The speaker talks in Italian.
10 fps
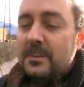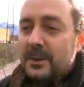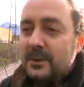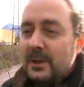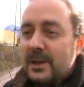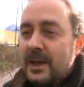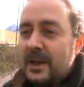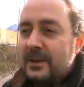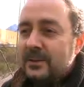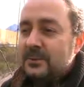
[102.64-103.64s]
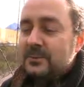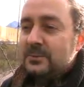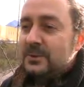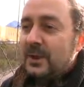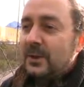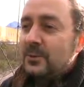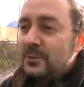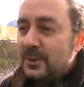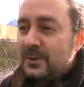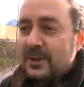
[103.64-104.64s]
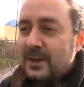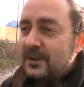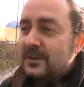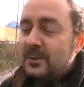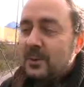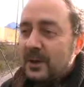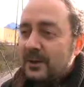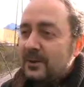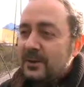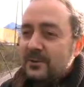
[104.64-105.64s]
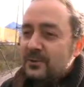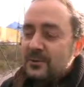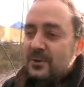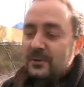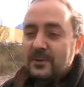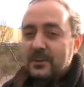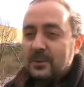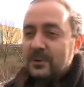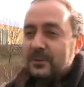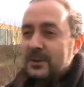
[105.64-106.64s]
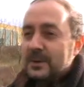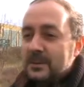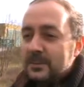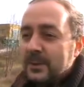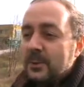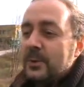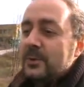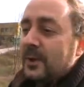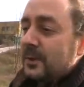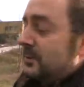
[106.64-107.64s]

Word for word: però negli anni non si è riusciti ad adeguarlo alle esigenze nuove, per cui c'è